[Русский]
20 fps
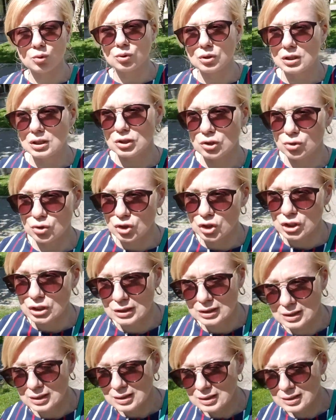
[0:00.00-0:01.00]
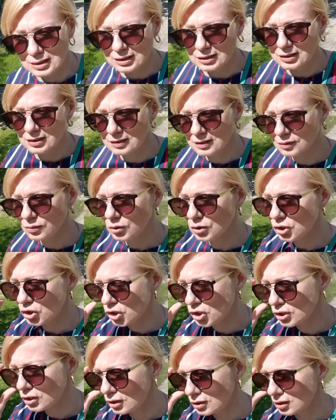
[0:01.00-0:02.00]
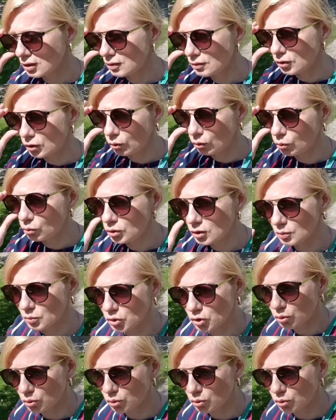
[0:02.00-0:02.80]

другие ощущения. Я и на сегодняшний день говорю людям,